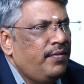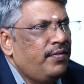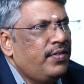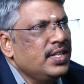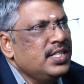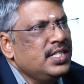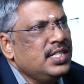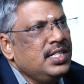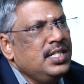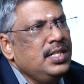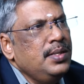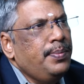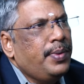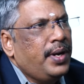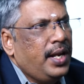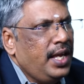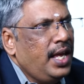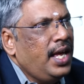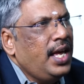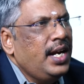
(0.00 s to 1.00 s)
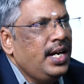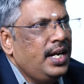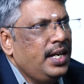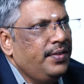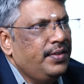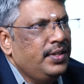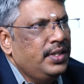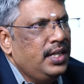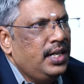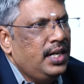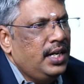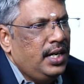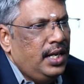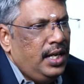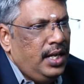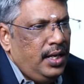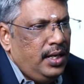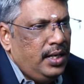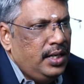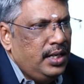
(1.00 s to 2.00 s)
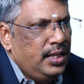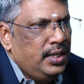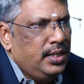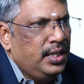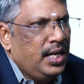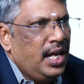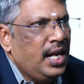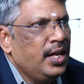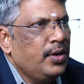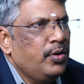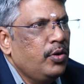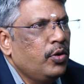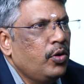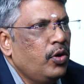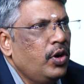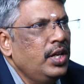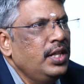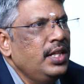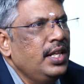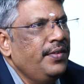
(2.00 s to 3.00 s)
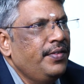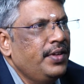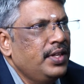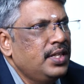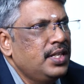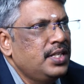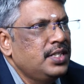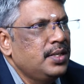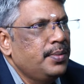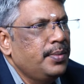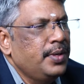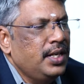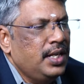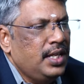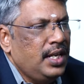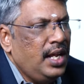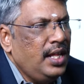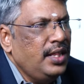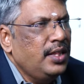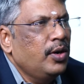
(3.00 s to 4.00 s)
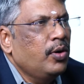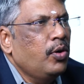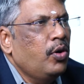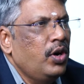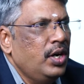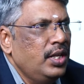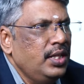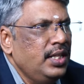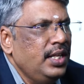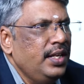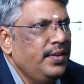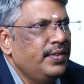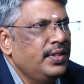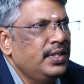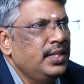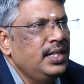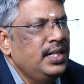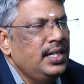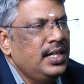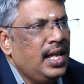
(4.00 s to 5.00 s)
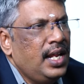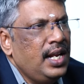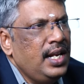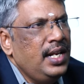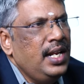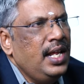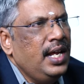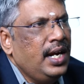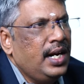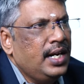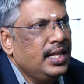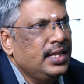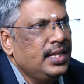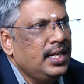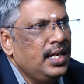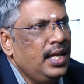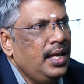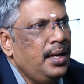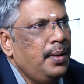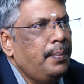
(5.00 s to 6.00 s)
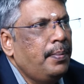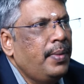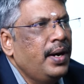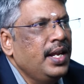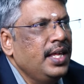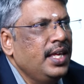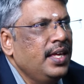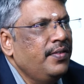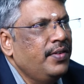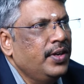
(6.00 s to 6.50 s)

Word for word: ஃபஸ்ட்டு ப்ரையாரிட்டி வந்து என்னென்னா எனக்கு ஒரு குழந்தை வந்துருச்சு அப்படின்னா அந்த குழந்தைய வந்து நல்ல இடத்துல படிக்க